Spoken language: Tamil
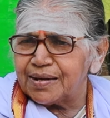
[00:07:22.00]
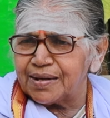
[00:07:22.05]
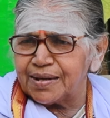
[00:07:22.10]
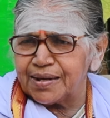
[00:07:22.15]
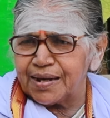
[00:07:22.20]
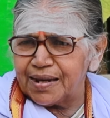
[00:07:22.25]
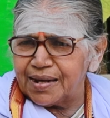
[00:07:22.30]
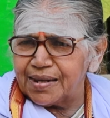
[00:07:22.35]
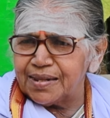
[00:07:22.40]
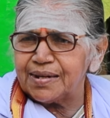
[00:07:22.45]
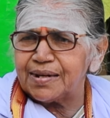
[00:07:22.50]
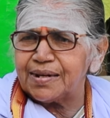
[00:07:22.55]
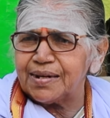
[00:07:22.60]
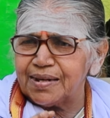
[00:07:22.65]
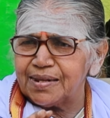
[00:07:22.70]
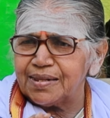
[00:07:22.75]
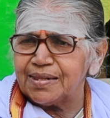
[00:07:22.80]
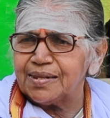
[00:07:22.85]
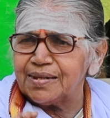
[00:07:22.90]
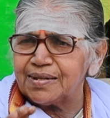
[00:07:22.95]
இங்கே எதுக்கு
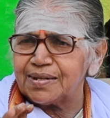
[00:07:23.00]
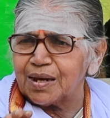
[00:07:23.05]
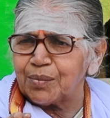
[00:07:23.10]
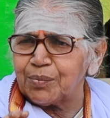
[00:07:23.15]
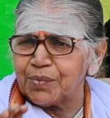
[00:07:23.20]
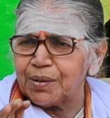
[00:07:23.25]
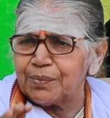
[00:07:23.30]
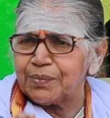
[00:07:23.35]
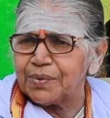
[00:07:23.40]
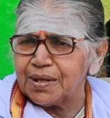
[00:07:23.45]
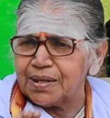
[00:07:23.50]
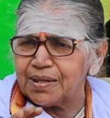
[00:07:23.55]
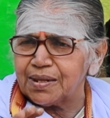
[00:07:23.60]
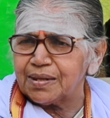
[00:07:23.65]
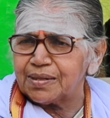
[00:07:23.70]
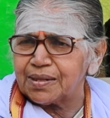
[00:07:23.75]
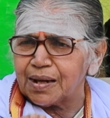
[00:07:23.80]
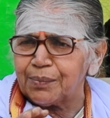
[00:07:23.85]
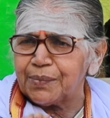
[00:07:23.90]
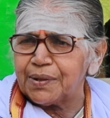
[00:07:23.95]
இந்து சமயம்னு இந்த
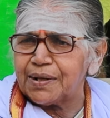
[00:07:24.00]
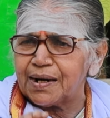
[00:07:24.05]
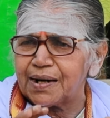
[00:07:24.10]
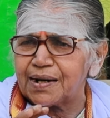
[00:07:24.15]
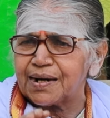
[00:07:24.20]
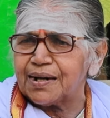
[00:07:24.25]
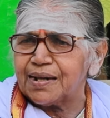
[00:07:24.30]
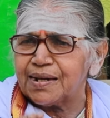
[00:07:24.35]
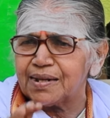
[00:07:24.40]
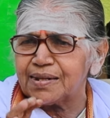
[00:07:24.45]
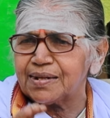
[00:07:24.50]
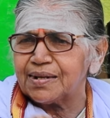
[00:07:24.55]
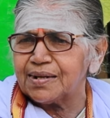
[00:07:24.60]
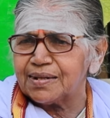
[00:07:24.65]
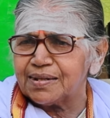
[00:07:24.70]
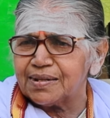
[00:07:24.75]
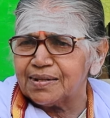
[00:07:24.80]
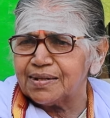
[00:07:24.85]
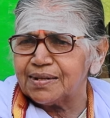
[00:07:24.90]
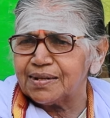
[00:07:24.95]
தமிழ்நாட்டில் எதுக்கு
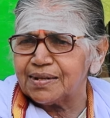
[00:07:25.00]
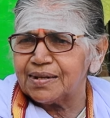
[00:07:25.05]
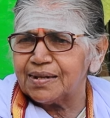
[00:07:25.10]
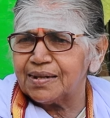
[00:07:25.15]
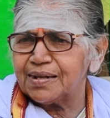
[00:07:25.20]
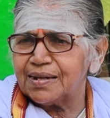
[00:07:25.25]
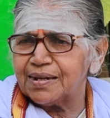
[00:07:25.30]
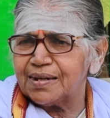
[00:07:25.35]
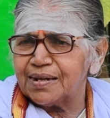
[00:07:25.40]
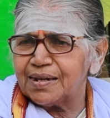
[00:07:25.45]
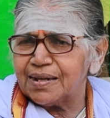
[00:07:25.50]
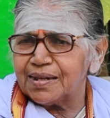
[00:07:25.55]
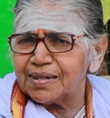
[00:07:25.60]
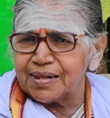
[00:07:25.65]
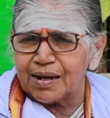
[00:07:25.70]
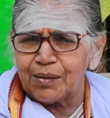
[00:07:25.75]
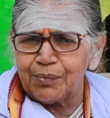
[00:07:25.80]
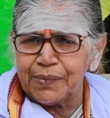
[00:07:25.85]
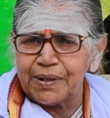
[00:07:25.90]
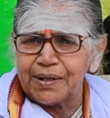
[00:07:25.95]
அது
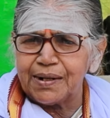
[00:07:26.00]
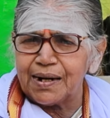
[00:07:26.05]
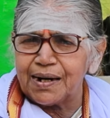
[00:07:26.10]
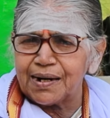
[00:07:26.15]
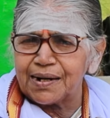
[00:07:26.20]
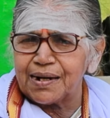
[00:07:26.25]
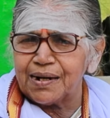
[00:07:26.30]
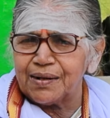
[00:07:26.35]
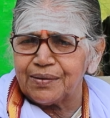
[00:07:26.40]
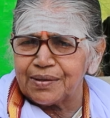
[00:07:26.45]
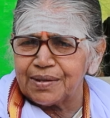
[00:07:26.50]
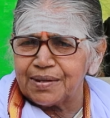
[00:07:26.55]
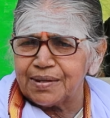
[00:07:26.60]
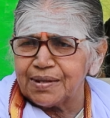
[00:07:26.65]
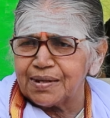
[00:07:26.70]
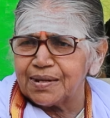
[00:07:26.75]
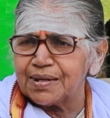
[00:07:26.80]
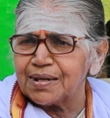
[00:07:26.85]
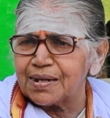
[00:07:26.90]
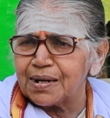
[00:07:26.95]
தமிழ்நாட்டில்
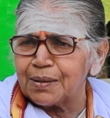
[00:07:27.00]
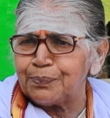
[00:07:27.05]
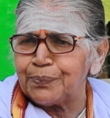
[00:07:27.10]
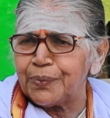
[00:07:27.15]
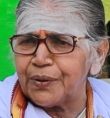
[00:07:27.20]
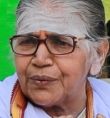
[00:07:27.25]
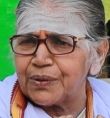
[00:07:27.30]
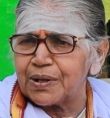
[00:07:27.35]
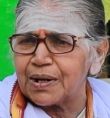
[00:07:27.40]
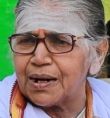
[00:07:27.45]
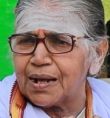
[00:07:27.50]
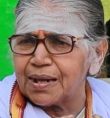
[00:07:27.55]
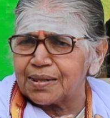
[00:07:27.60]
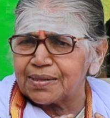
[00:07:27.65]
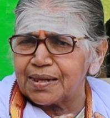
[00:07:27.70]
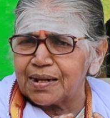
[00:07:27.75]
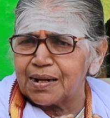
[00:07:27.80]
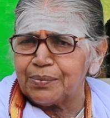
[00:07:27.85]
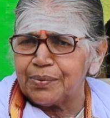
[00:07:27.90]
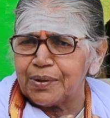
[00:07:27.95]
வந்து இருப்பவர்கள்
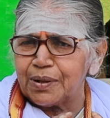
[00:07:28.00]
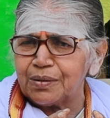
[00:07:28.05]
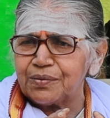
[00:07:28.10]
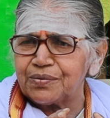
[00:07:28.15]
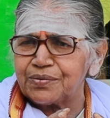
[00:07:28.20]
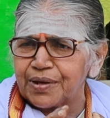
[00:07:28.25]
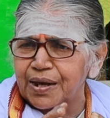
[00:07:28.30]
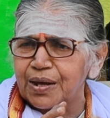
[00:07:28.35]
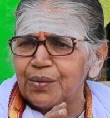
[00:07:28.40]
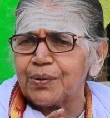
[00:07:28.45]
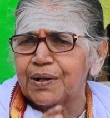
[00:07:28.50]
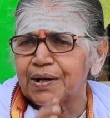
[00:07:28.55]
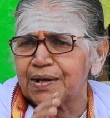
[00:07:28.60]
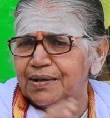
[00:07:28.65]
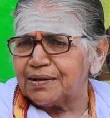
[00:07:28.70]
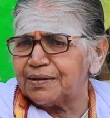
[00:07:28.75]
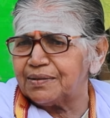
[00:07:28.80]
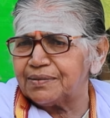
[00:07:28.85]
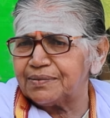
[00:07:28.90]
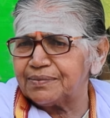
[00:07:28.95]
அத்தனை பேரும்
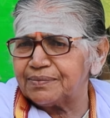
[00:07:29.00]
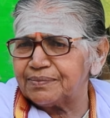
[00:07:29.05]
சைவர்கள்